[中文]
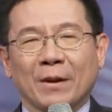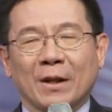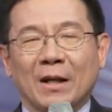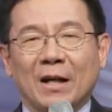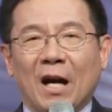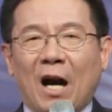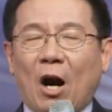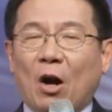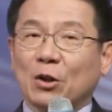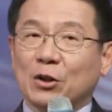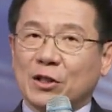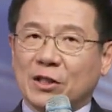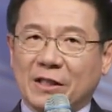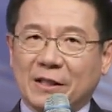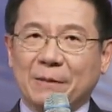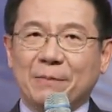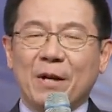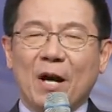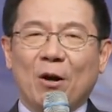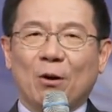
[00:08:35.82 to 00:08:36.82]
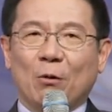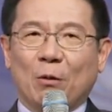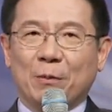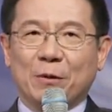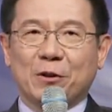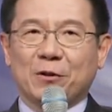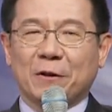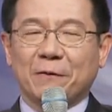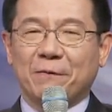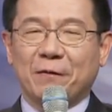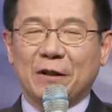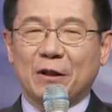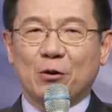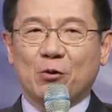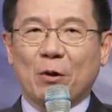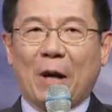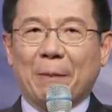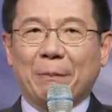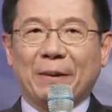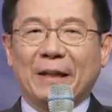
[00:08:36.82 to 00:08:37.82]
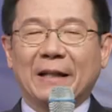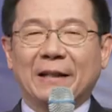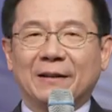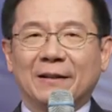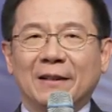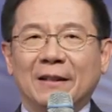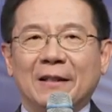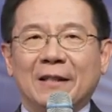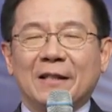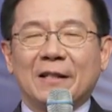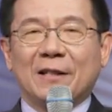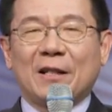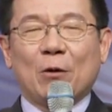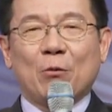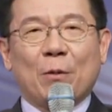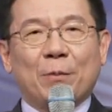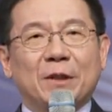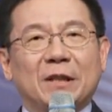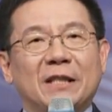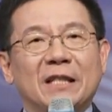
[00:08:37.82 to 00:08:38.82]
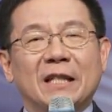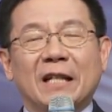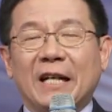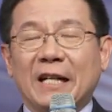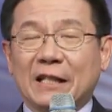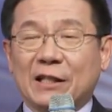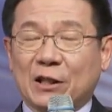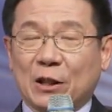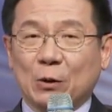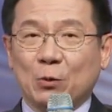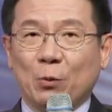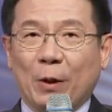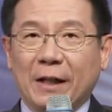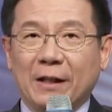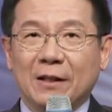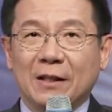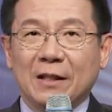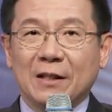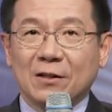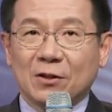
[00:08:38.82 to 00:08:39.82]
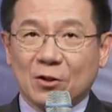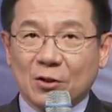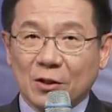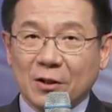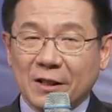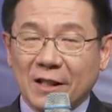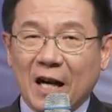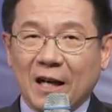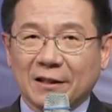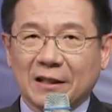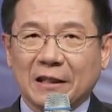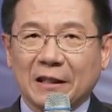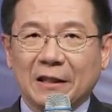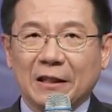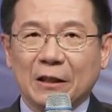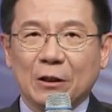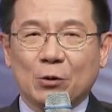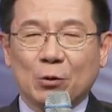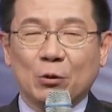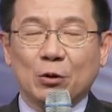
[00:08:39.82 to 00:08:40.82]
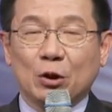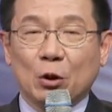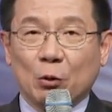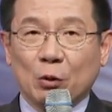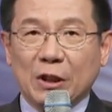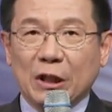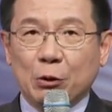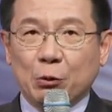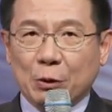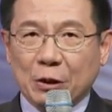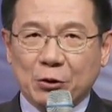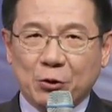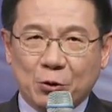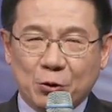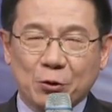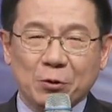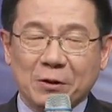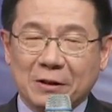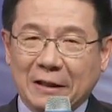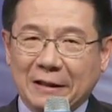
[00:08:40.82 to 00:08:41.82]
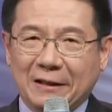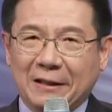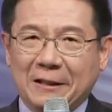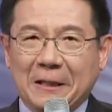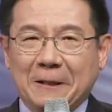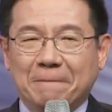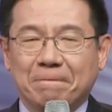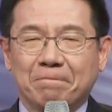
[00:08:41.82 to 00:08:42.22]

好奇妙，我们身份的转变，让我们今天可以成为这样的一种有益于世人的人。